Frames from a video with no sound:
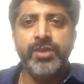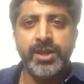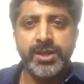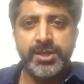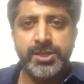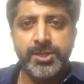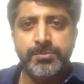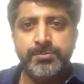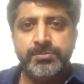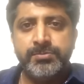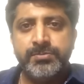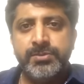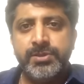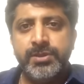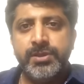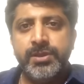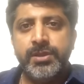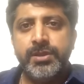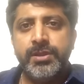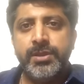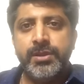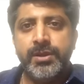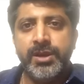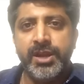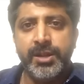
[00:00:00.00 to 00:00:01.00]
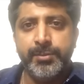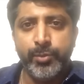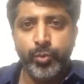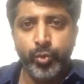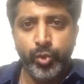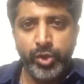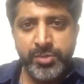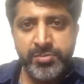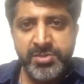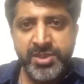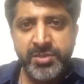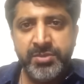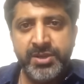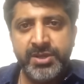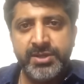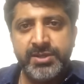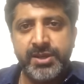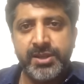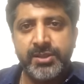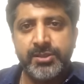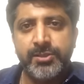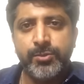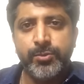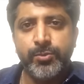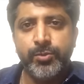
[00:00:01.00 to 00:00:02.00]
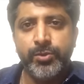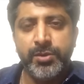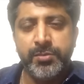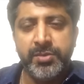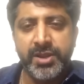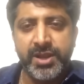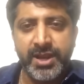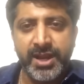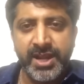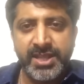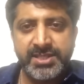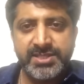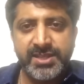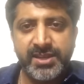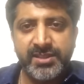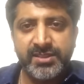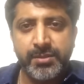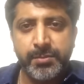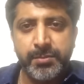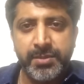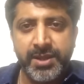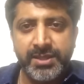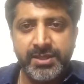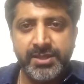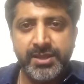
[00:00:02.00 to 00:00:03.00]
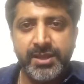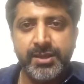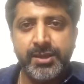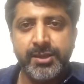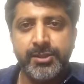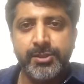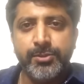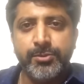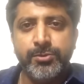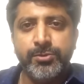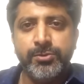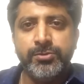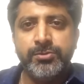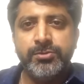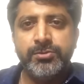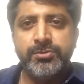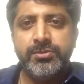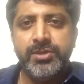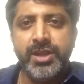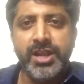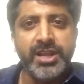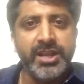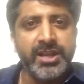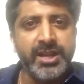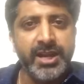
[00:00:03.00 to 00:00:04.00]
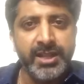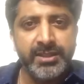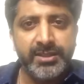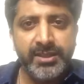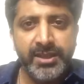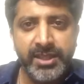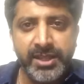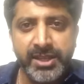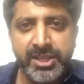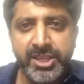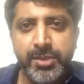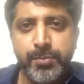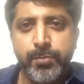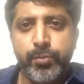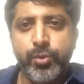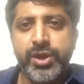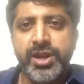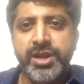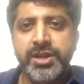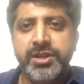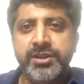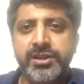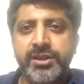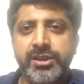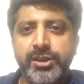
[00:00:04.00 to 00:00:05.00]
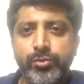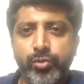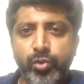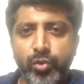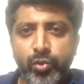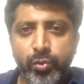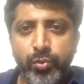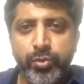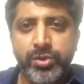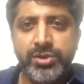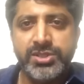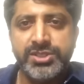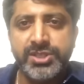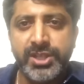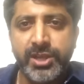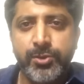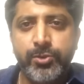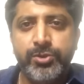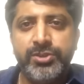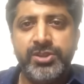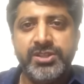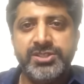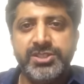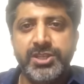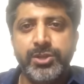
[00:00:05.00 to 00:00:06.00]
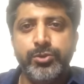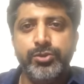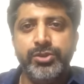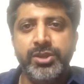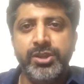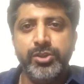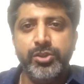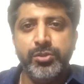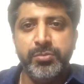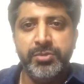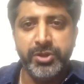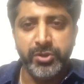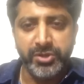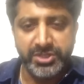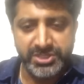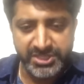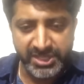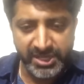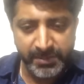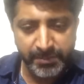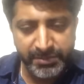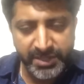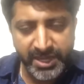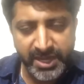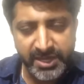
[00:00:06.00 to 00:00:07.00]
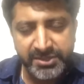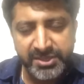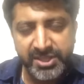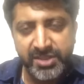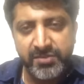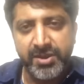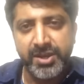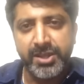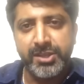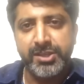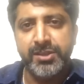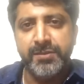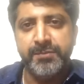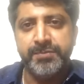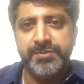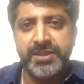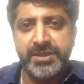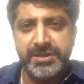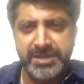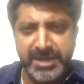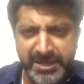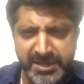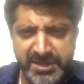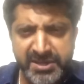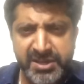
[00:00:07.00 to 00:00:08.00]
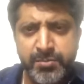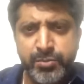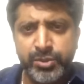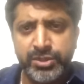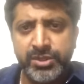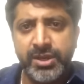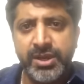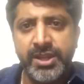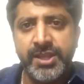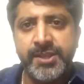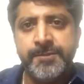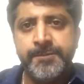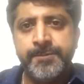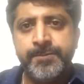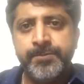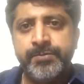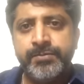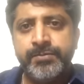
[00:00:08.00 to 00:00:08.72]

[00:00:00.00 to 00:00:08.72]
வணக்கம் நம்ம உரிமையை மீட்கிறதுக்கும் நம்ம கலாச்சாரத்தை பாதுகாக்கிறதுக்கும் அங்கே களத்தில் இறங்கி போராடிட்டு இருக்கிற ஒவ்வொரு சகோதர சகோதரிக்கும் என்னோட சிரம் தாழ்ந்திய வணக்கம் நன்றி முதல்ல